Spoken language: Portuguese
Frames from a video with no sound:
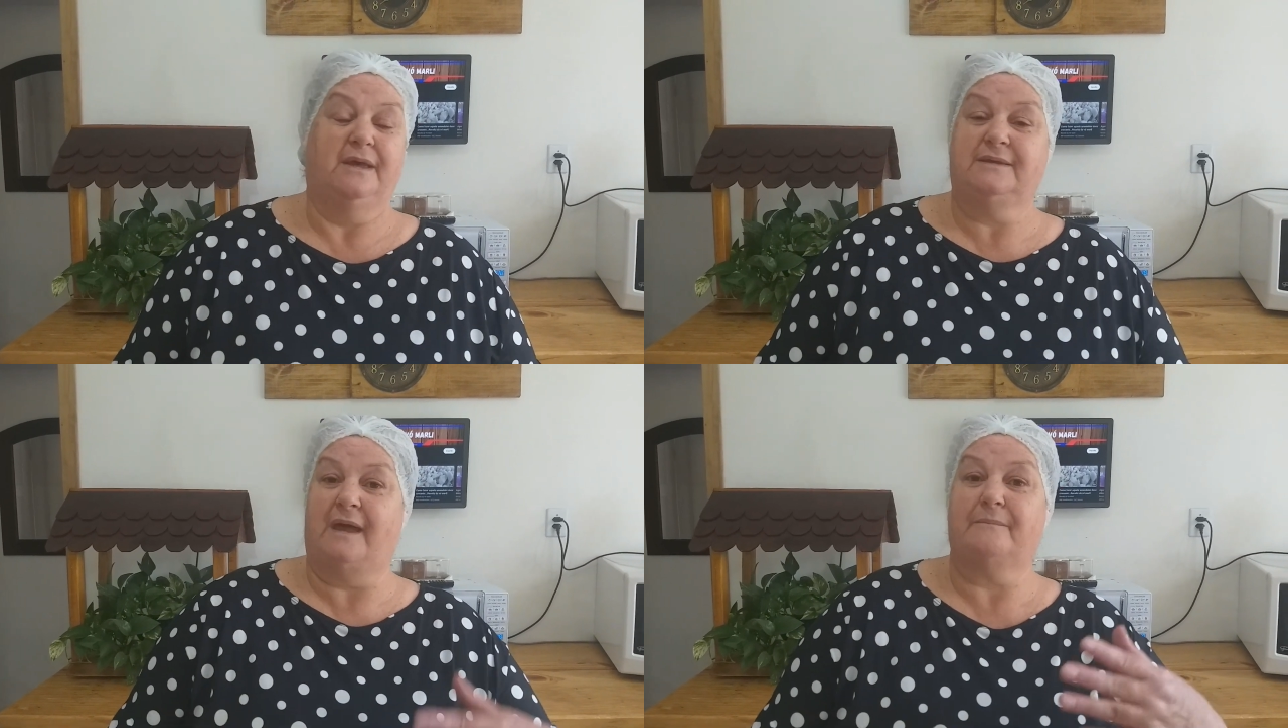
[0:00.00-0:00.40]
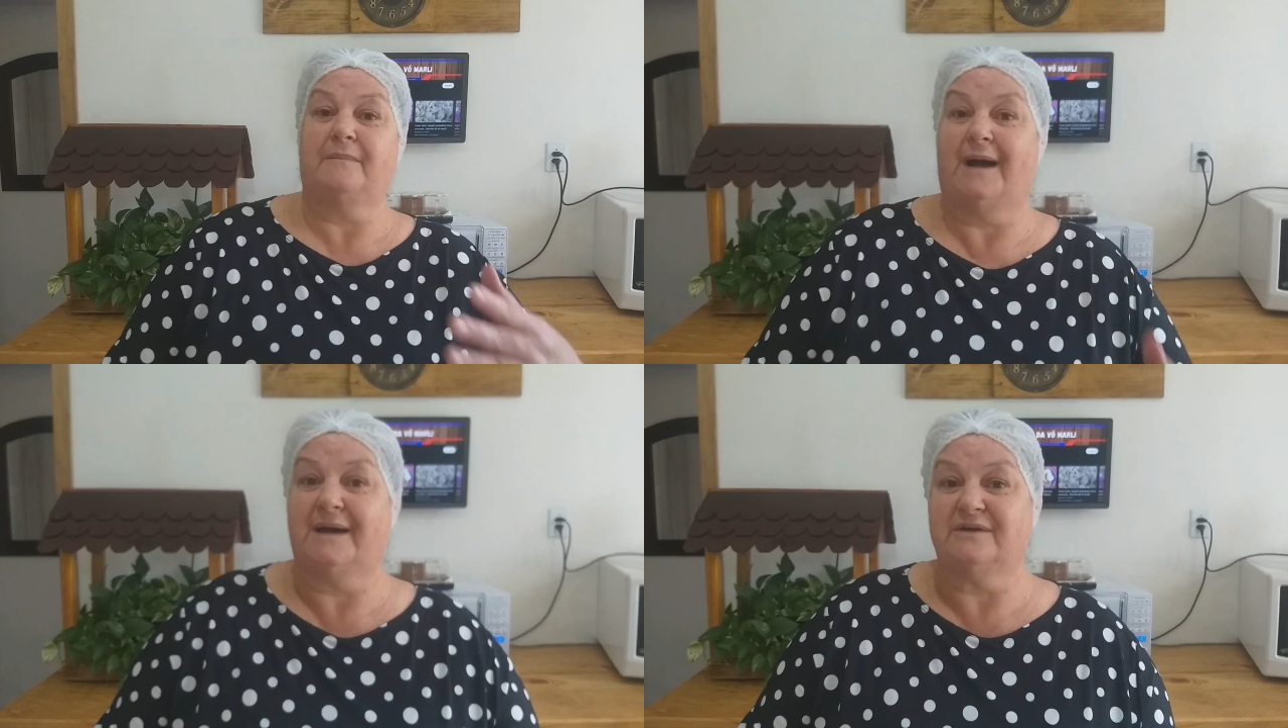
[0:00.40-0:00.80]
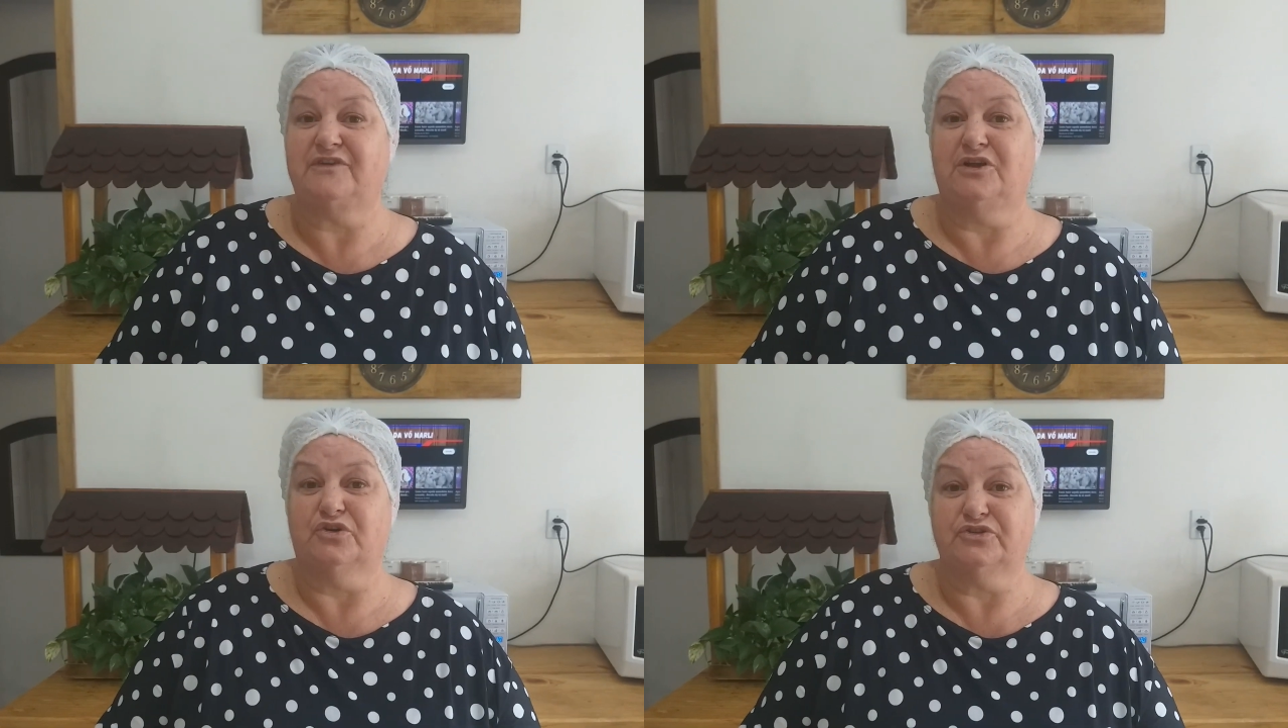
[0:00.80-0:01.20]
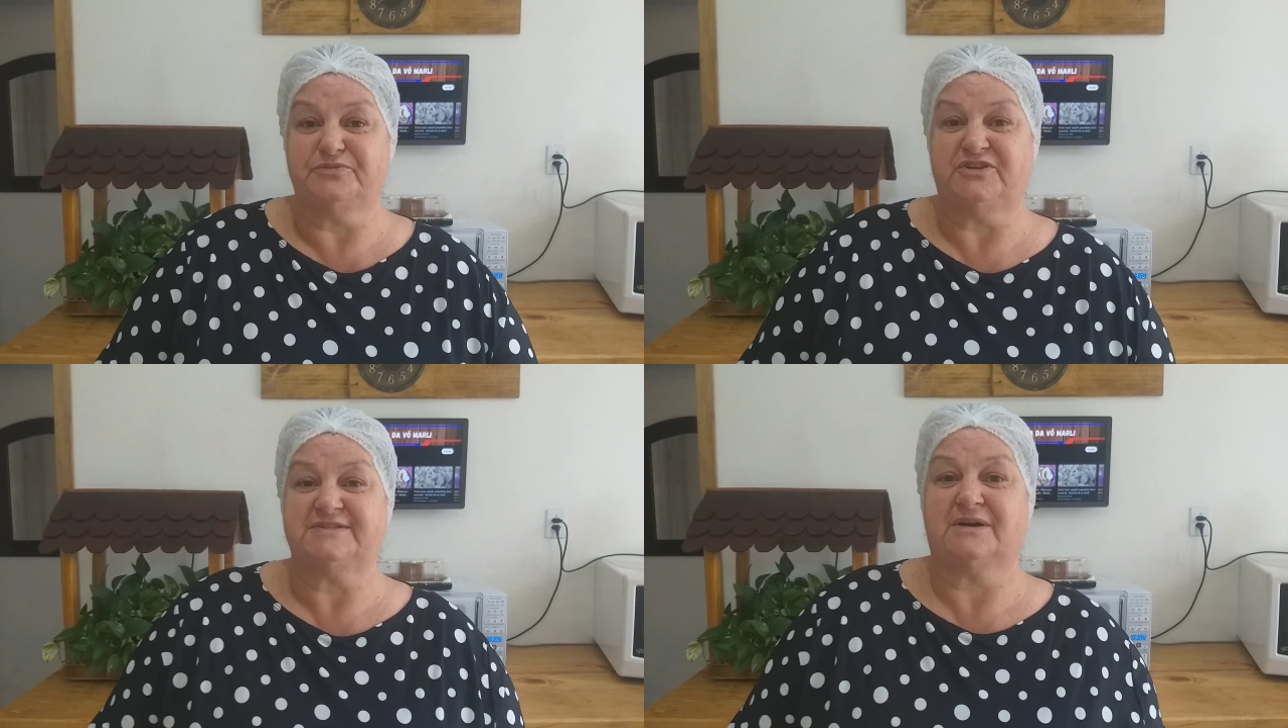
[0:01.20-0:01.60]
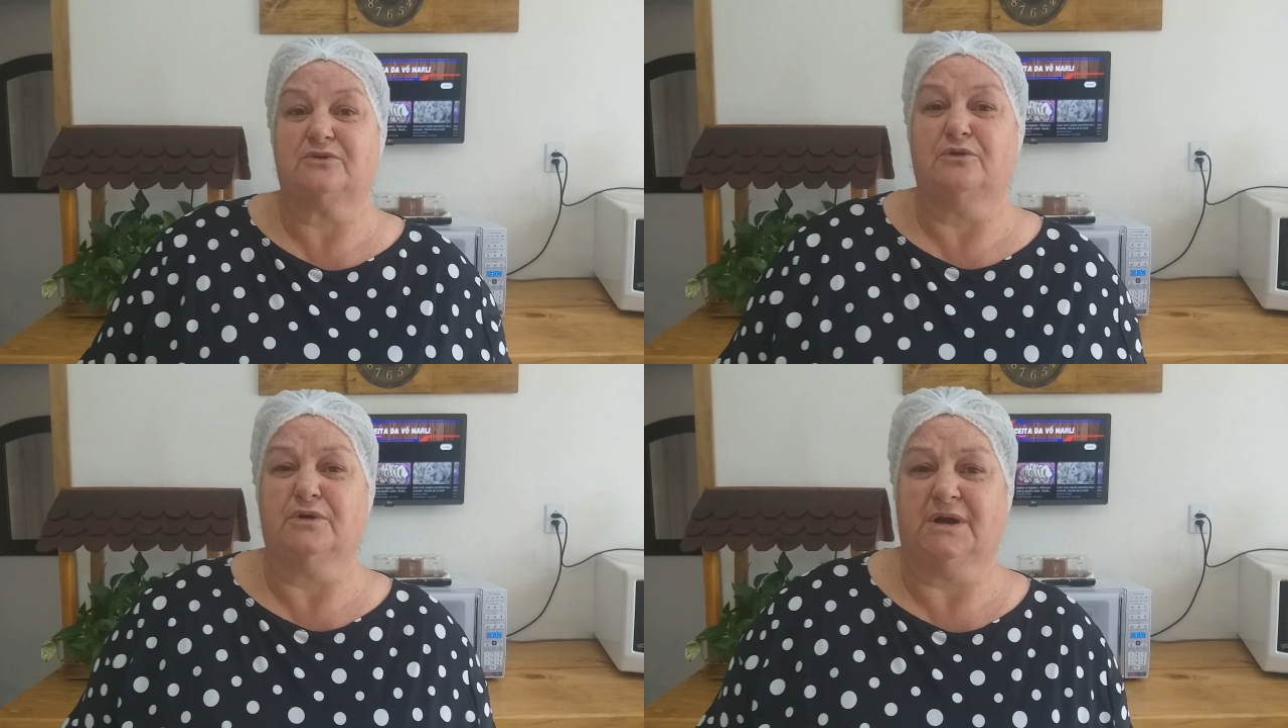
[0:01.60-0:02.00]
E é maravilhoso, não precisa estar
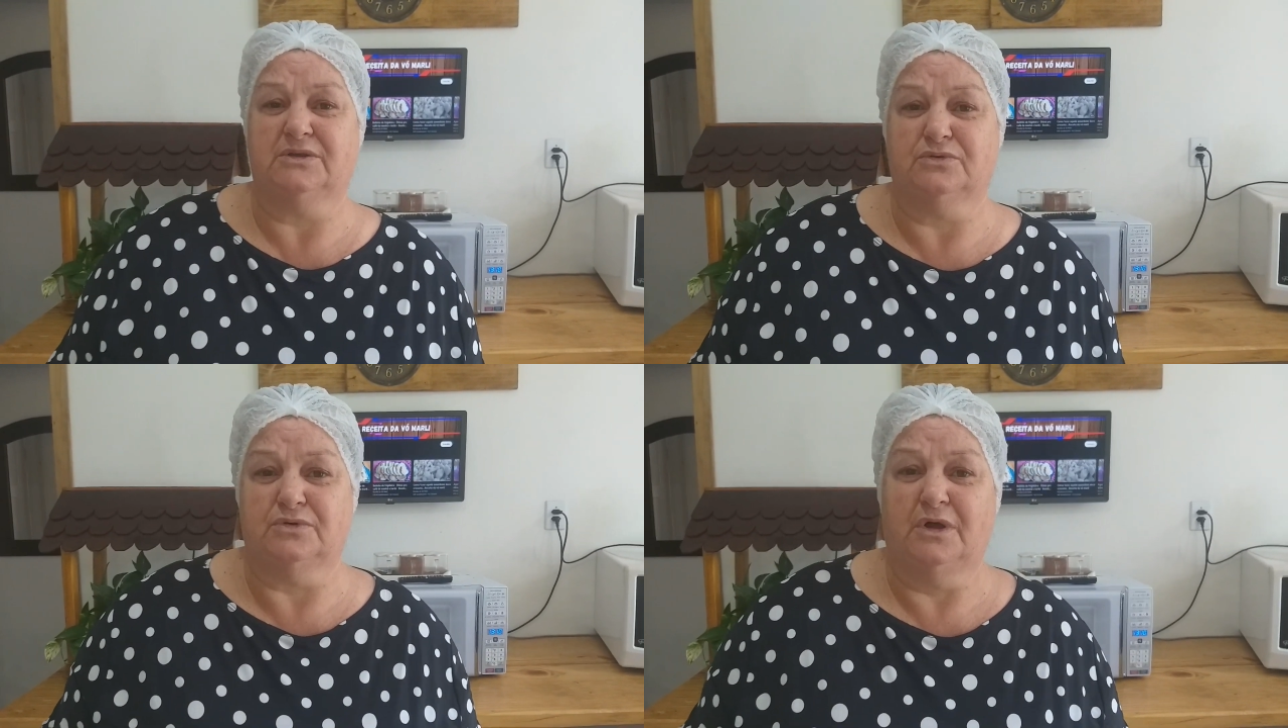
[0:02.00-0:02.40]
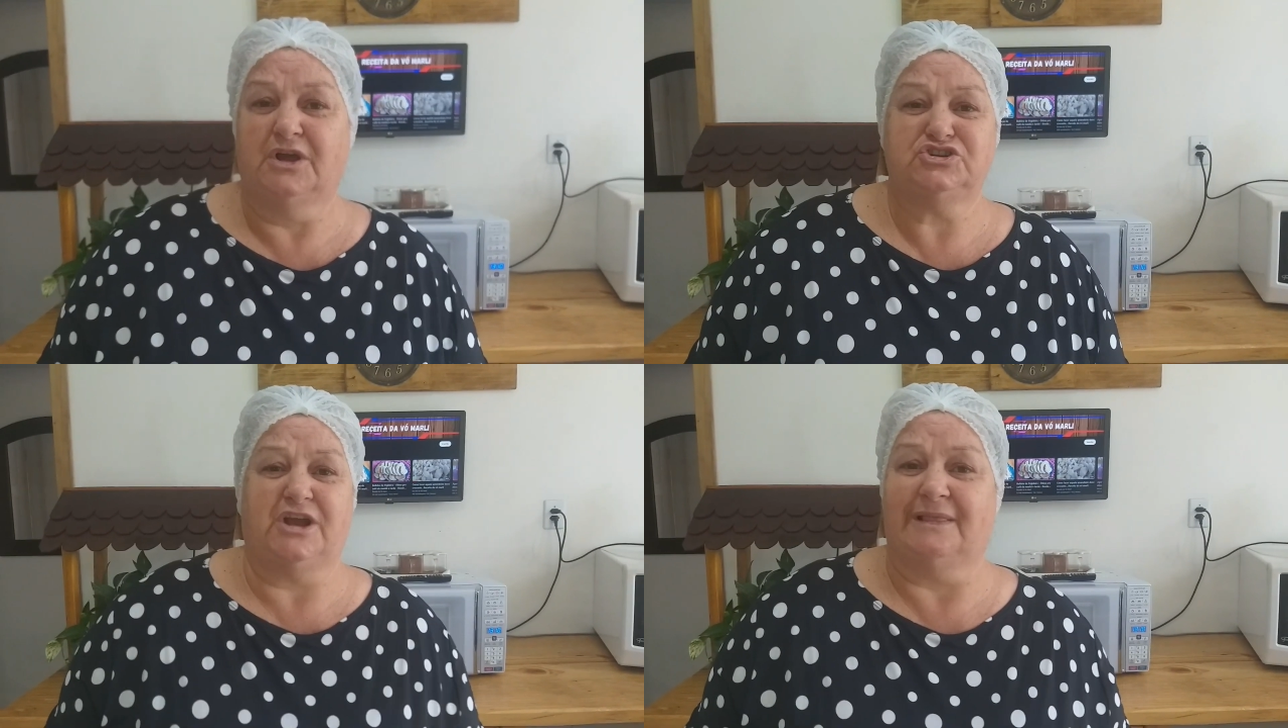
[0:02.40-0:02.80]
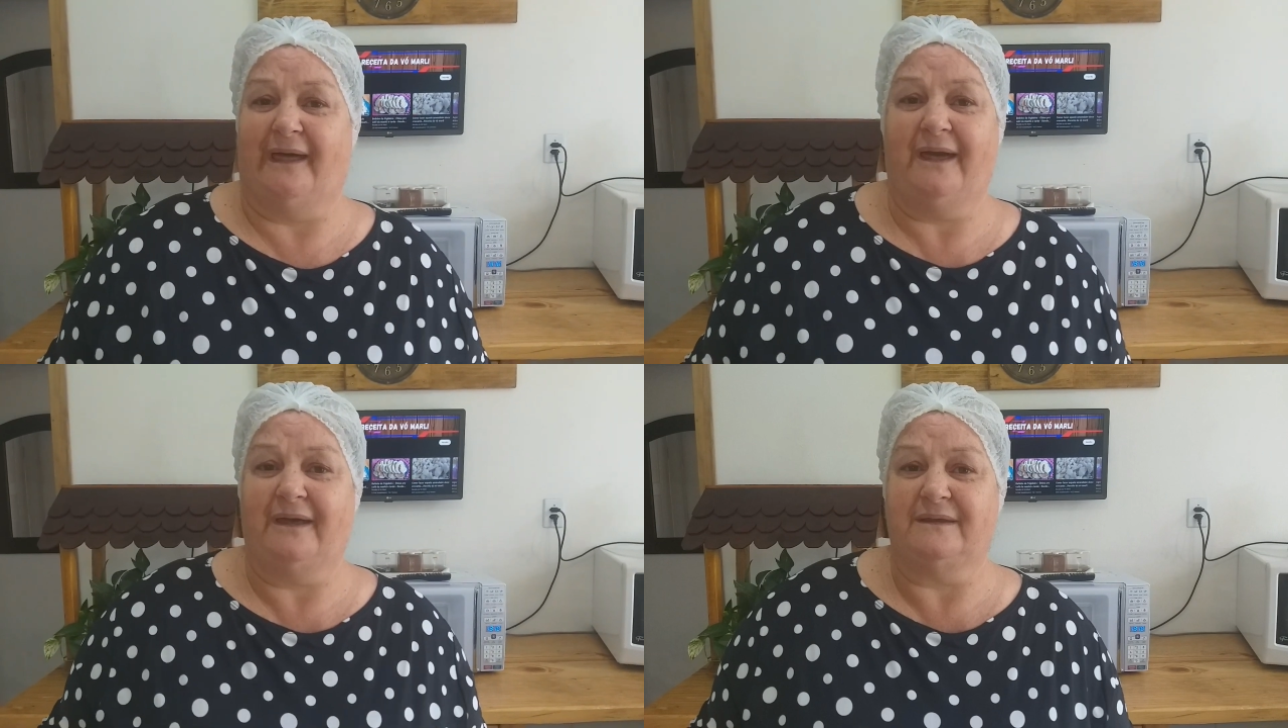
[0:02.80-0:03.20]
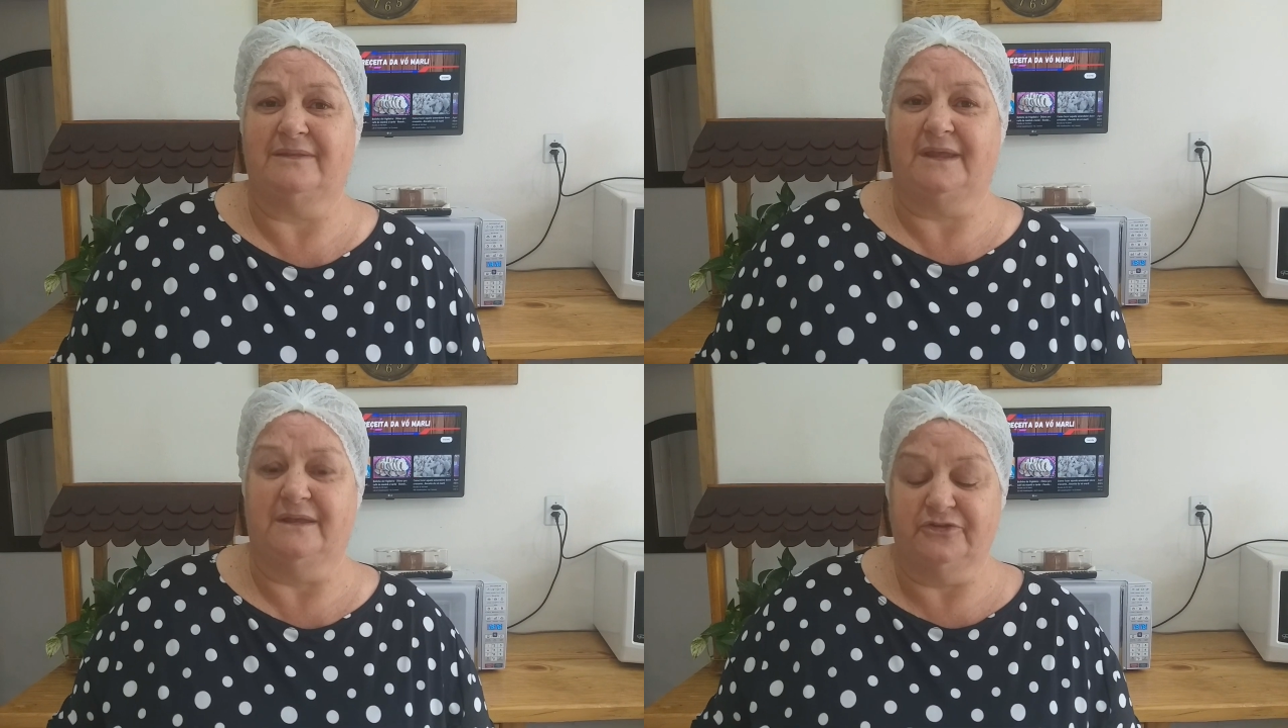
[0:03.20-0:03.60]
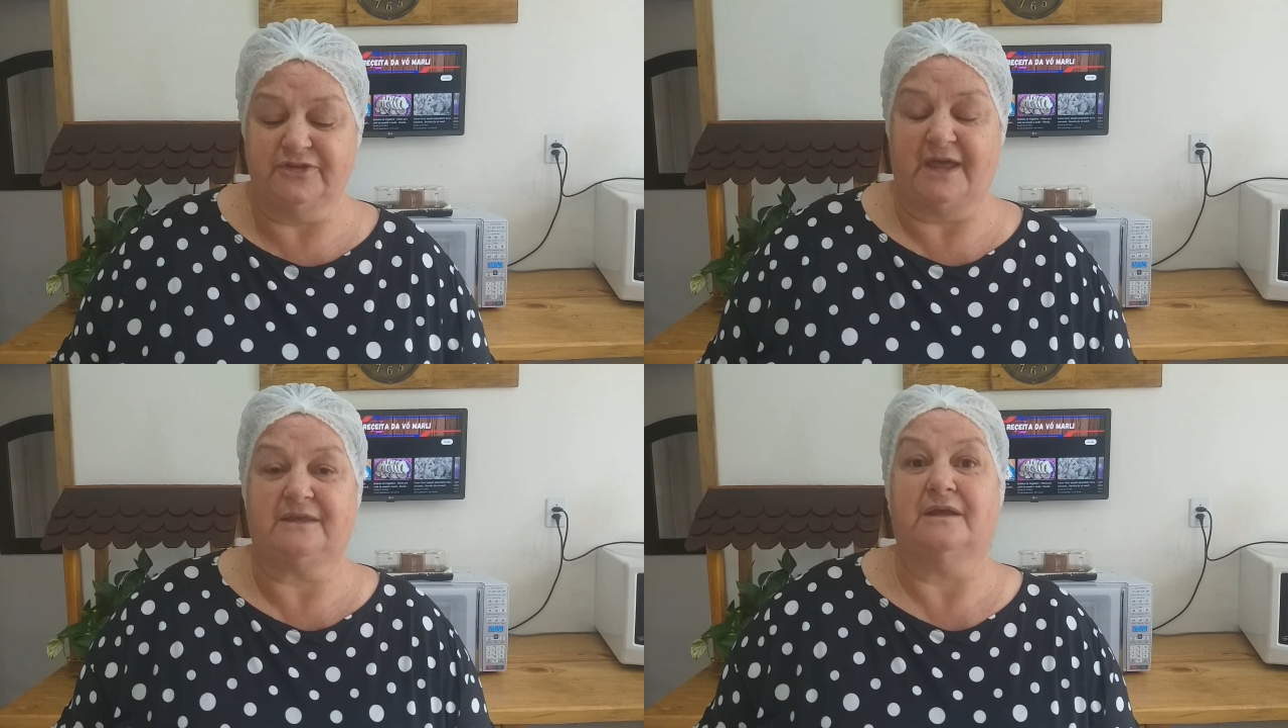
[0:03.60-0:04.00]
colocando geleia, nem isso,
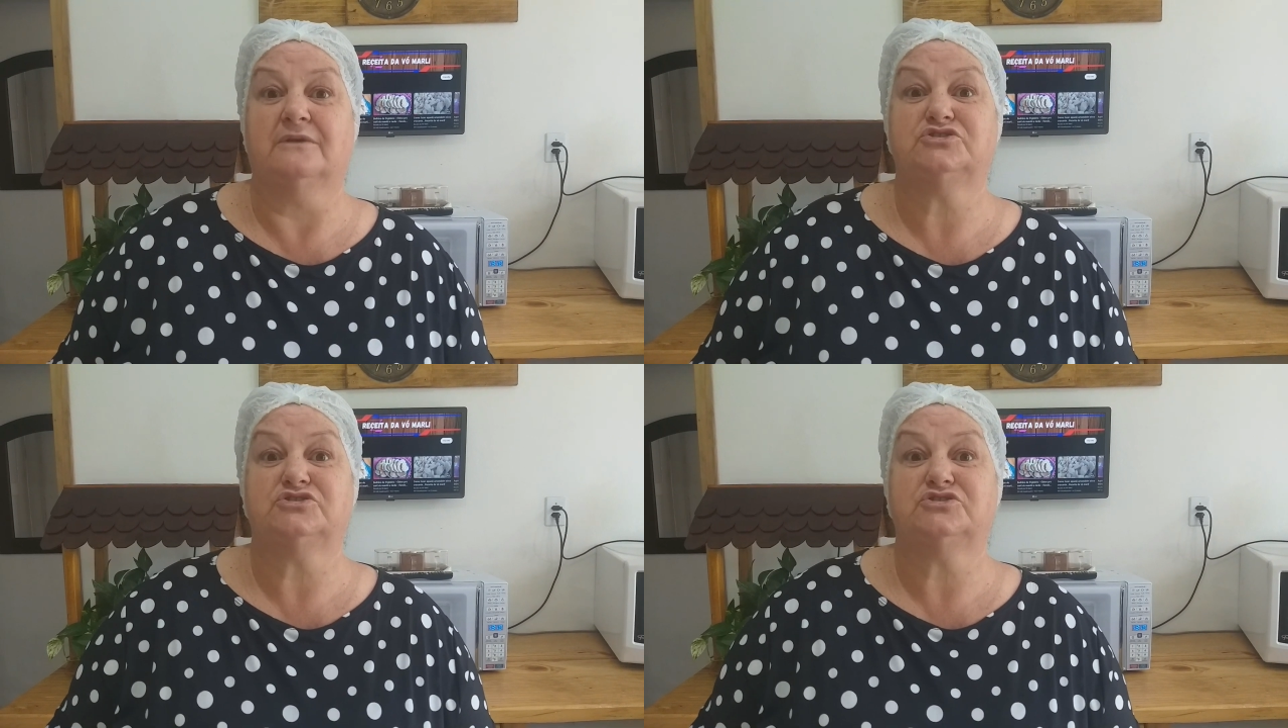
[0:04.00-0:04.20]
nem aquilo.